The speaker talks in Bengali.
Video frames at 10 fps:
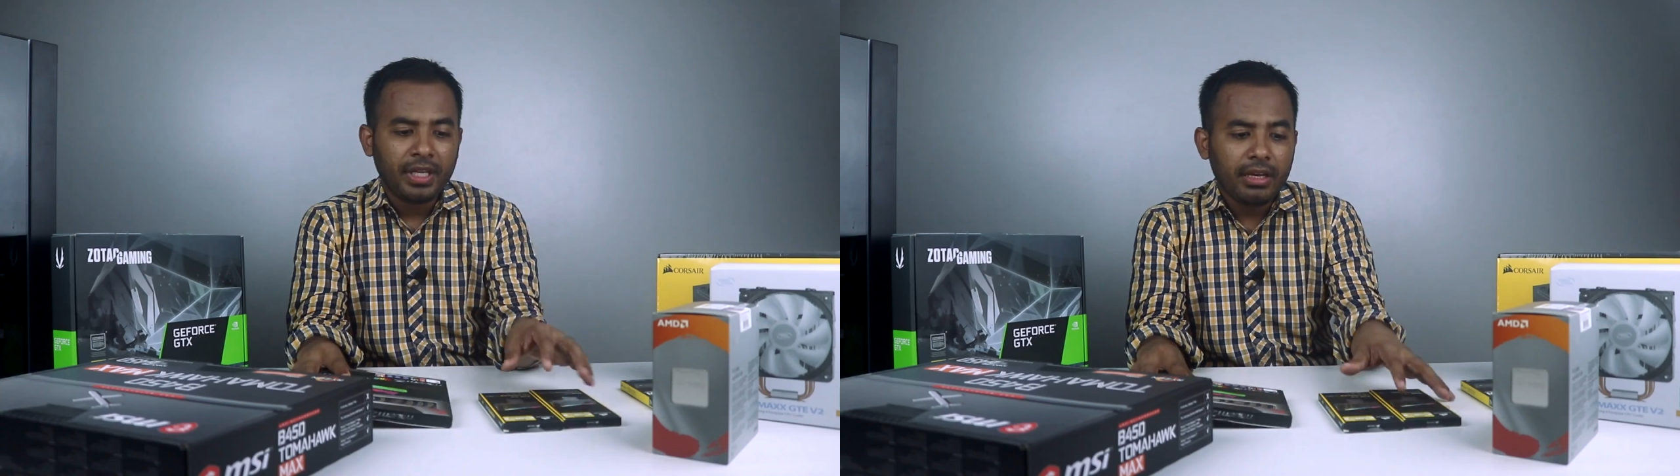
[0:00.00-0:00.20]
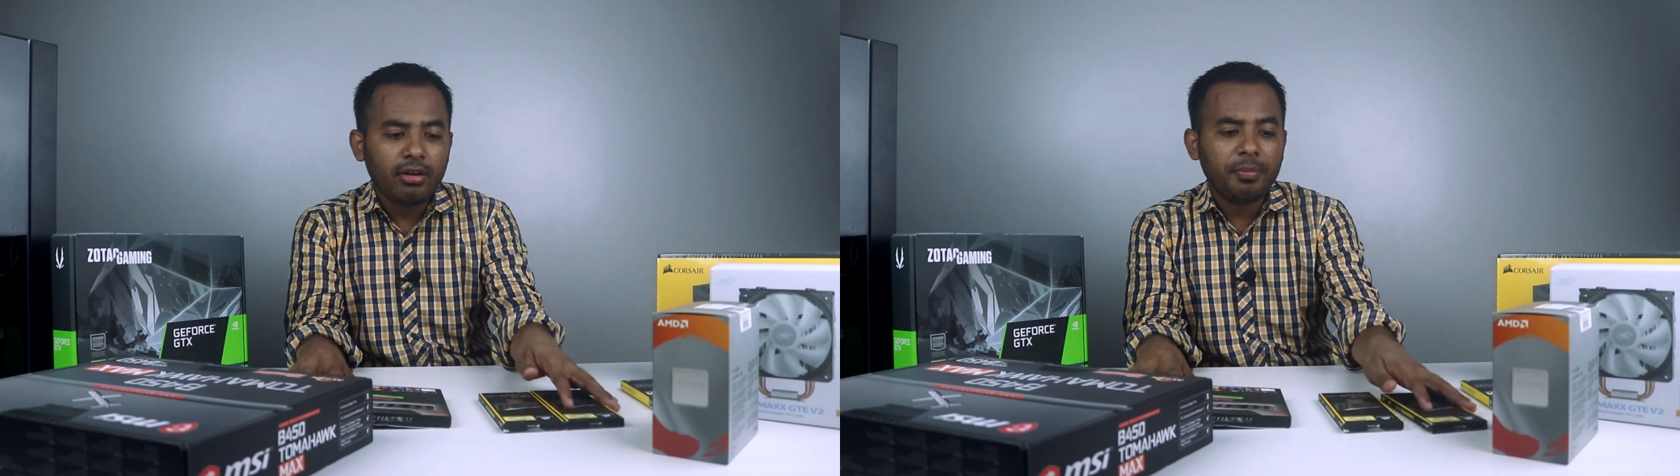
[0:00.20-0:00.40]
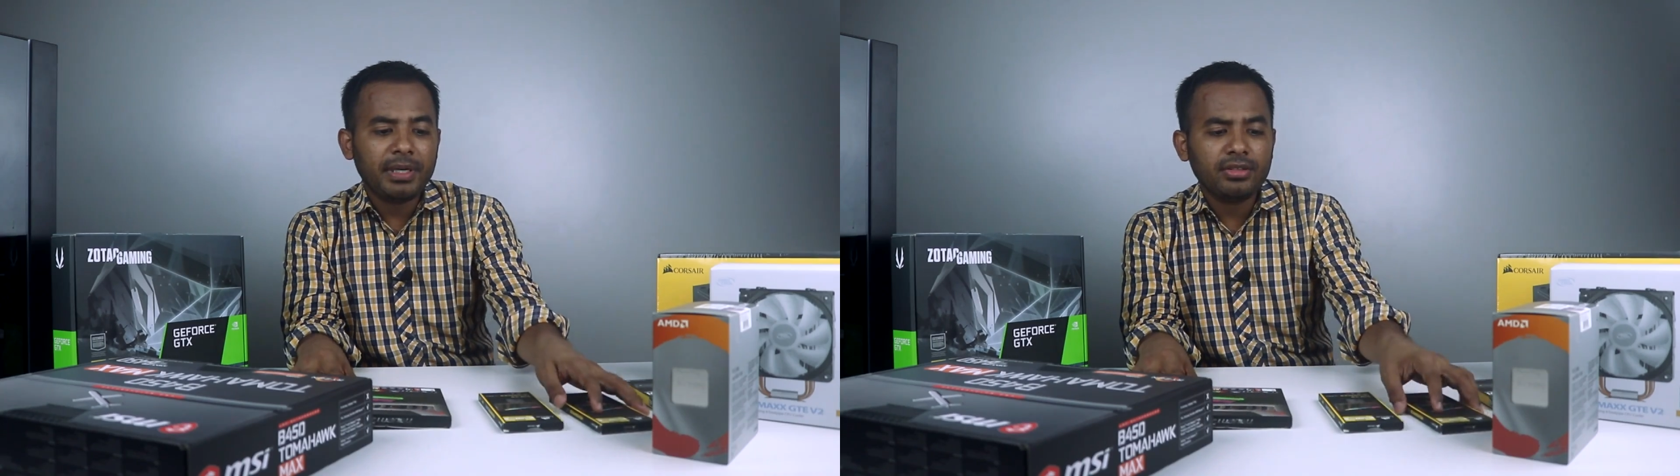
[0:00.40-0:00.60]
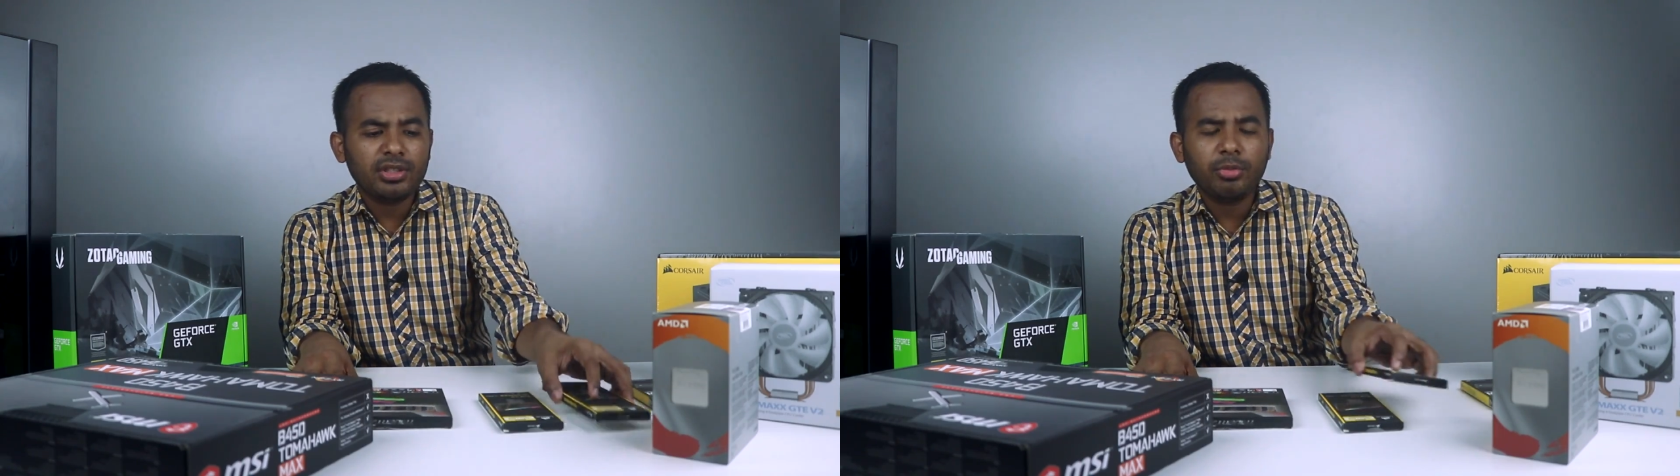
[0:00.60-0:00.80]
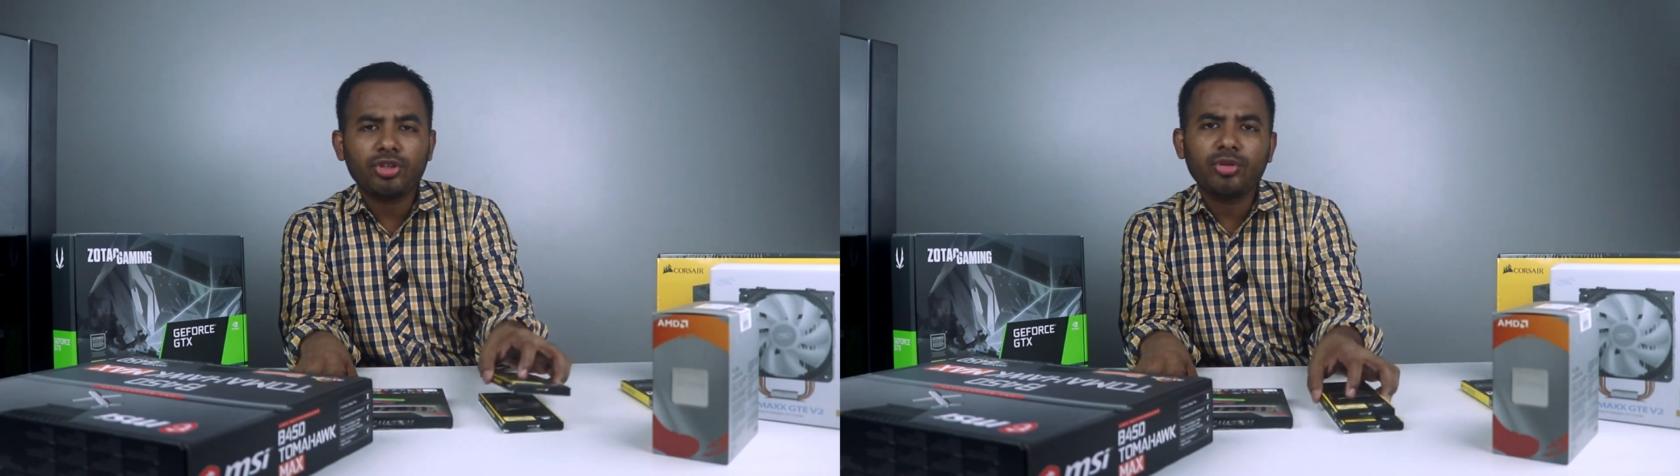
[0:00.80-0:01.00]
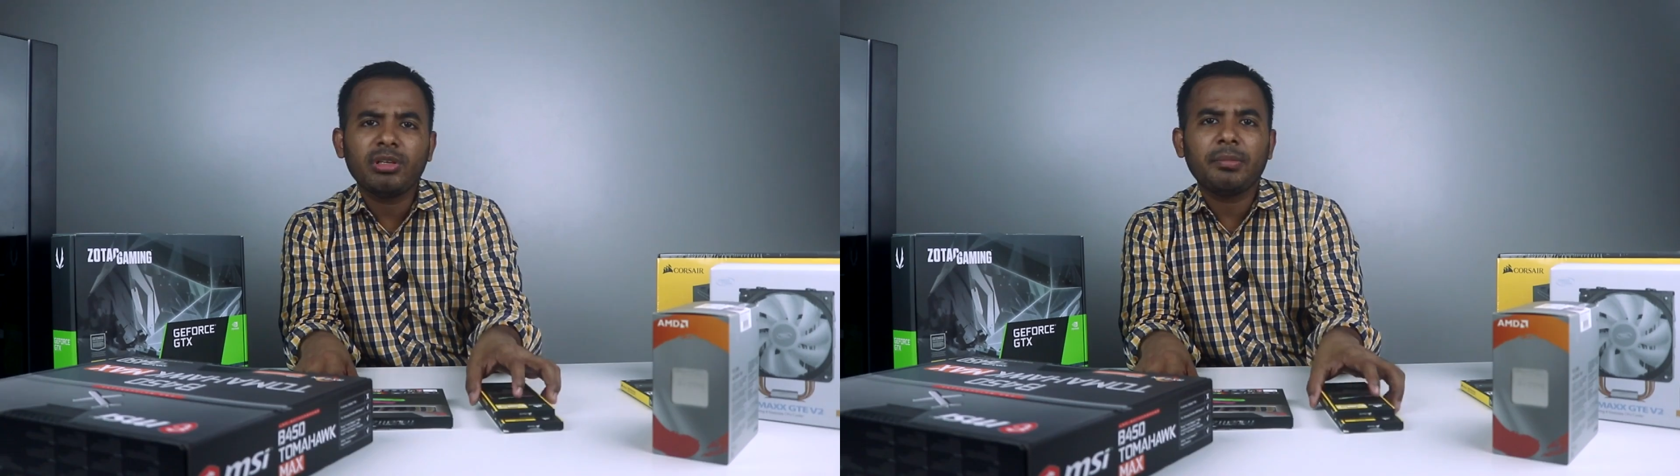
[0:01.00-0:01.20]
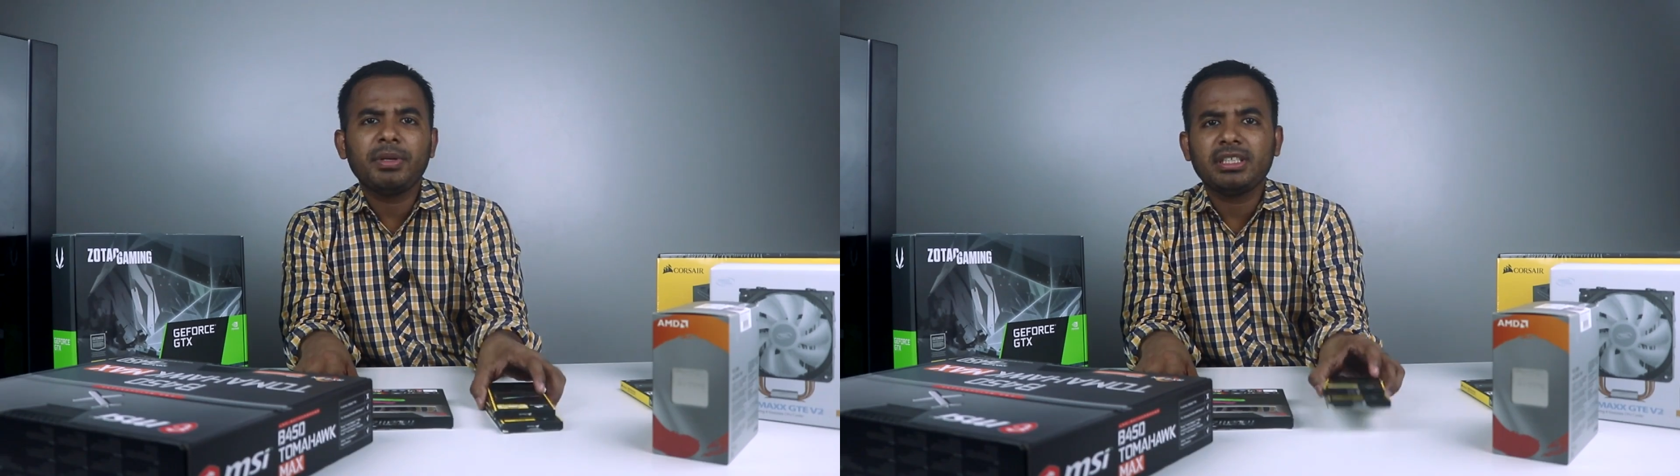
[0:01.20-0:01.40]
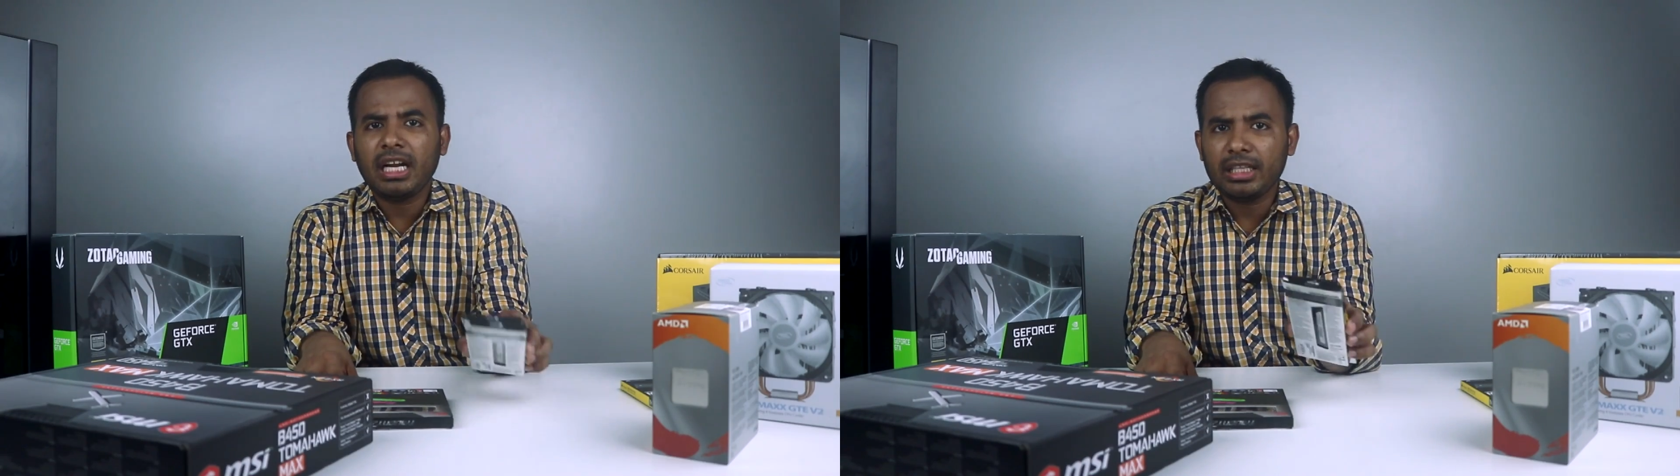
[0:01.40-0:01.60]
এগুলোর প্রাইস হচ্ছে বর্তমানে
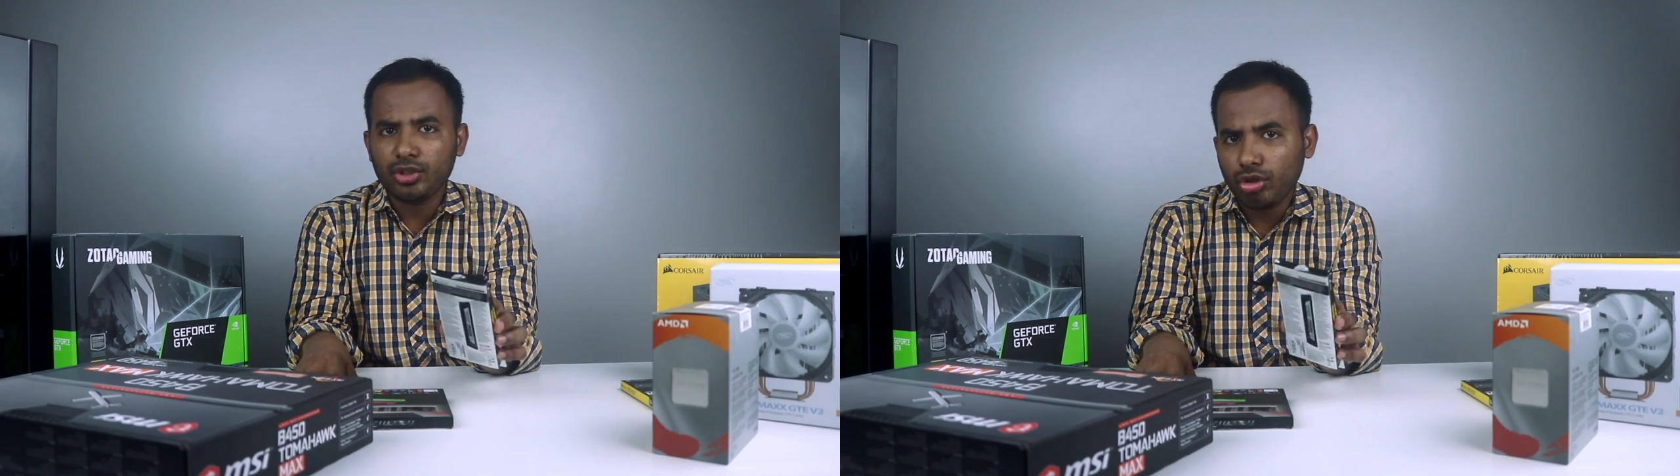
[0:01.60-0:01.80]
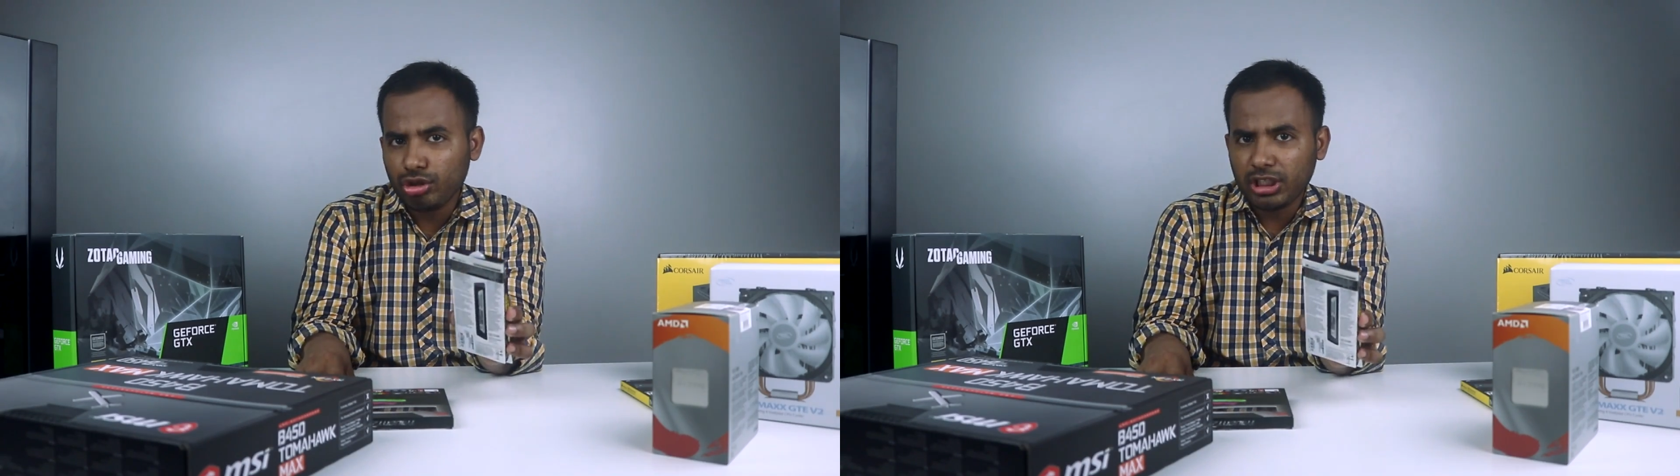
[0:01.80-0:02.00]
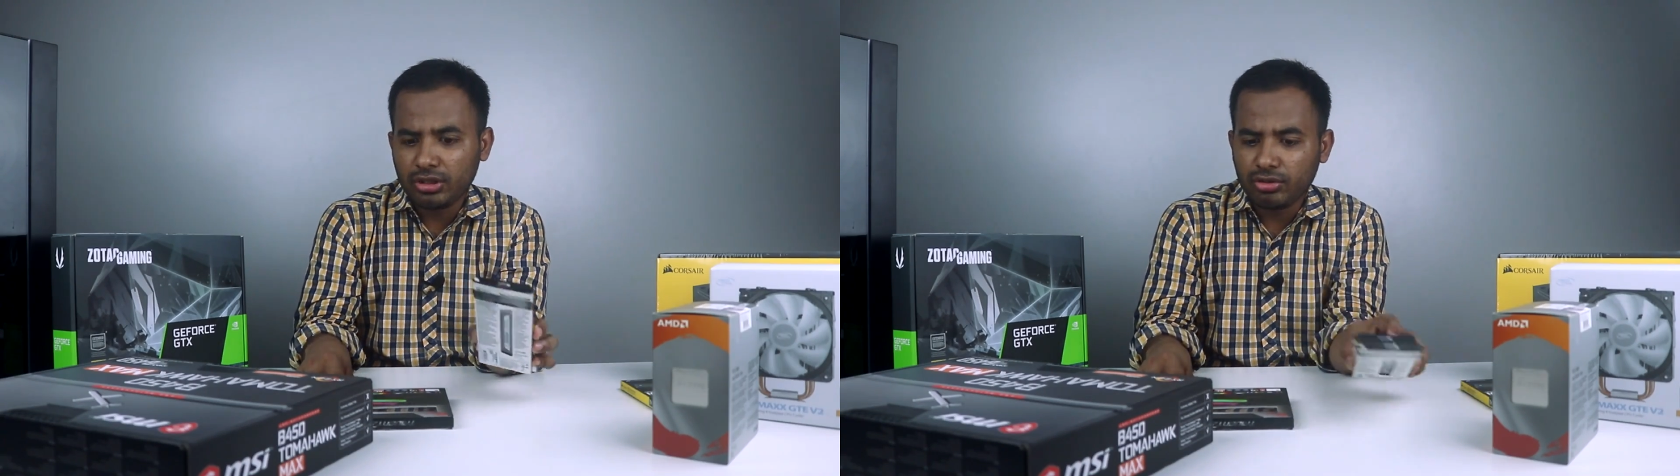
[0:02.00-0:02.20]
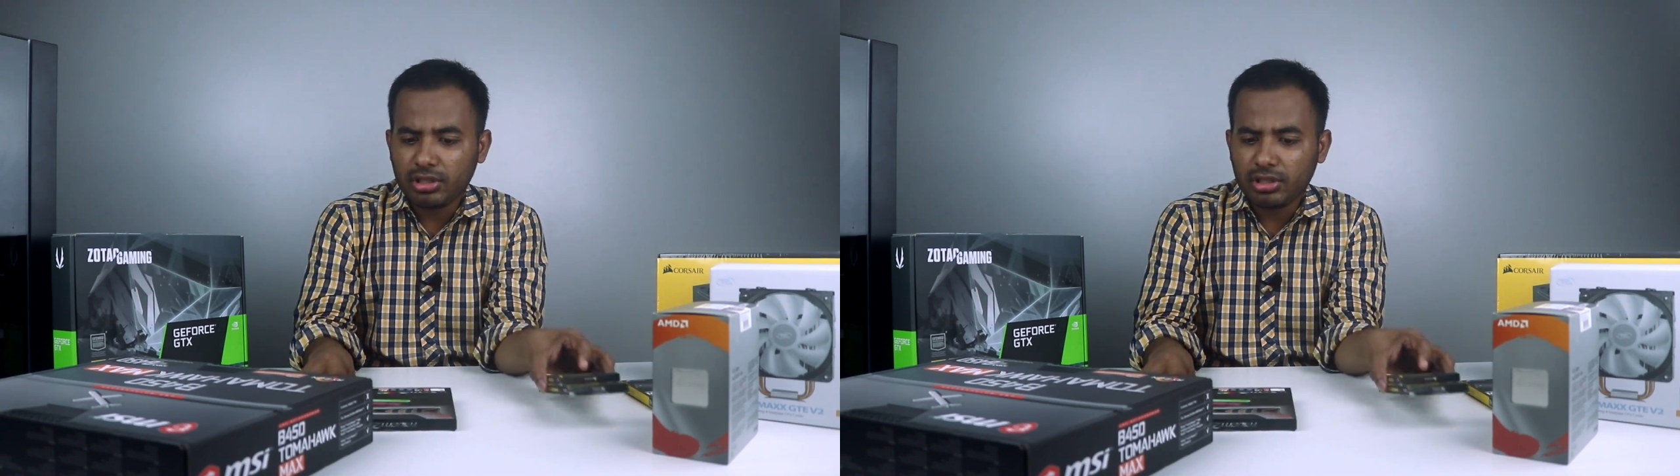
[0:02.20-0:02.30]
আপনার চার হাজার ছশো সাতশো